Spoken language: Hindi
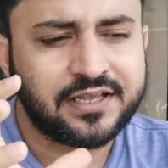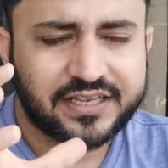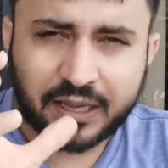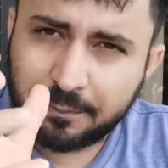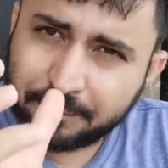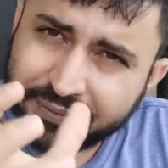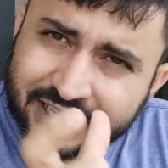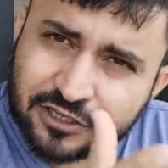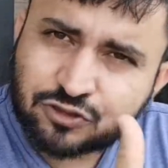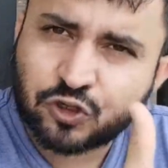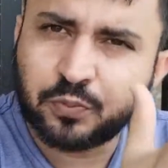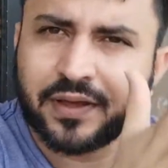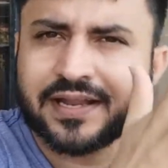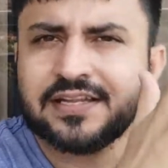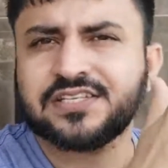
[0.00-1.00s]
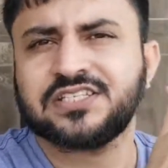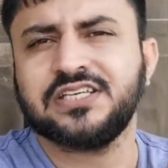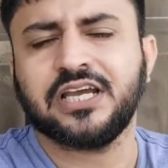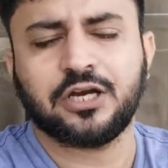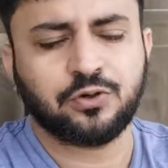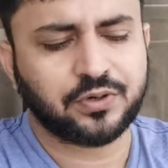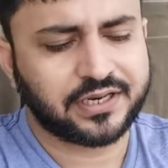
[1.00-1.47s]
कैंपेन्स को मैनेज
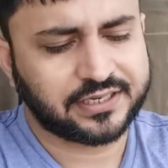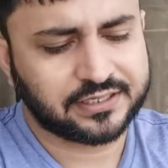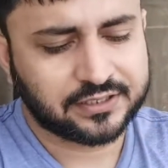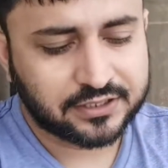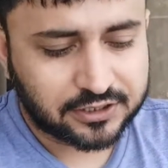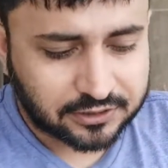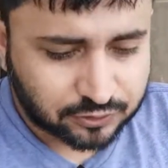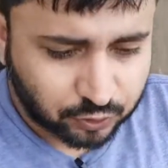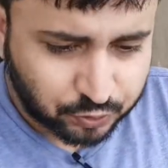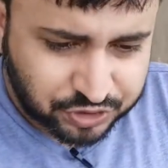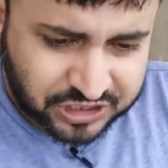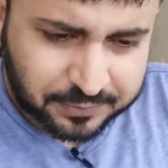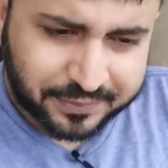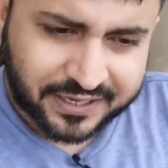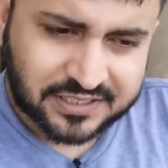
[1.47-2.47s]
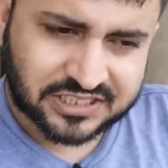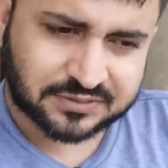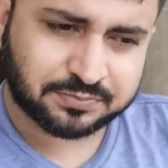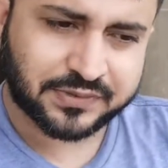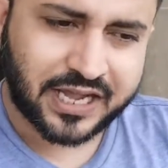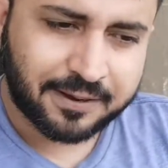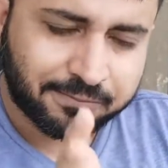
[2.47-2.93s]
किया हुआ है तो उसके बाद
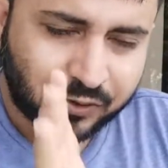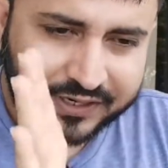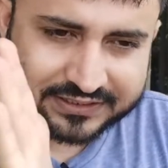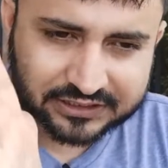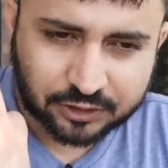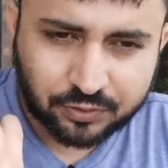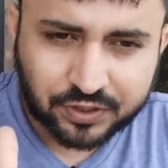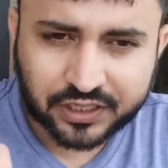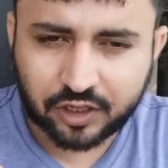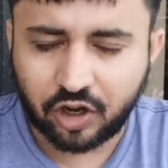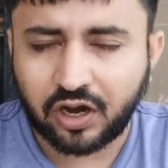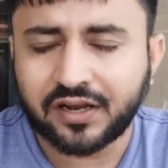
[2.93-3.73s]
जब मैं आपको कहता हूँ ना कि